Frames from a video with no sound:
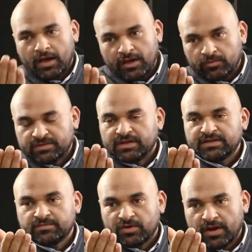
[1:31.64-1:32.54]
ايوه بس
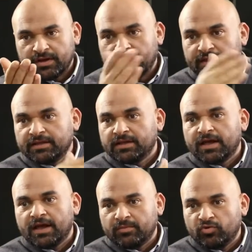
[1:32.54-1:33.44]
لازم نراعي ان اكيد
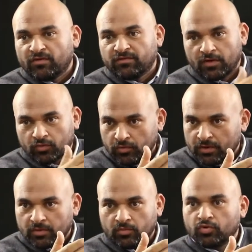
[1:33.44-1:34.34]
الاهل بيوفروا
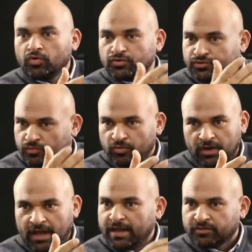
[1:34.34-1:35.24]
بكل السبل
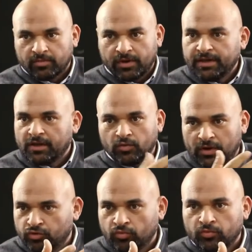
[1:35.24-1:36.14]
حياه طبيعيه
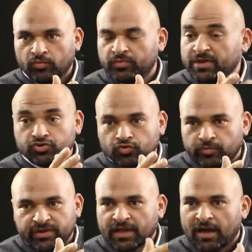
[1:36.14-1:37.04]
لاولادهم وبيشقوا
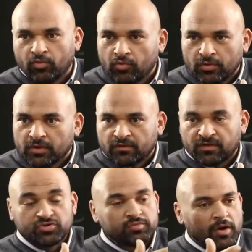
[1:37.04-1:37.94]
وبيتعبوا
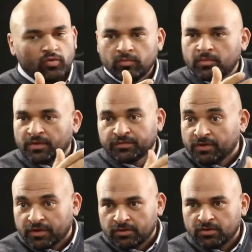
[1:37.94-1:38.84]
فمش معقول
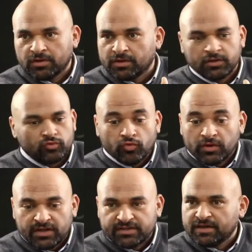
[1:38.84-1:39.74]
منطقي ان تكون
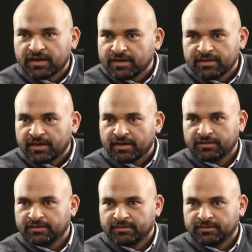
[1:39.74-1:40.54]
النتيجه كده يعني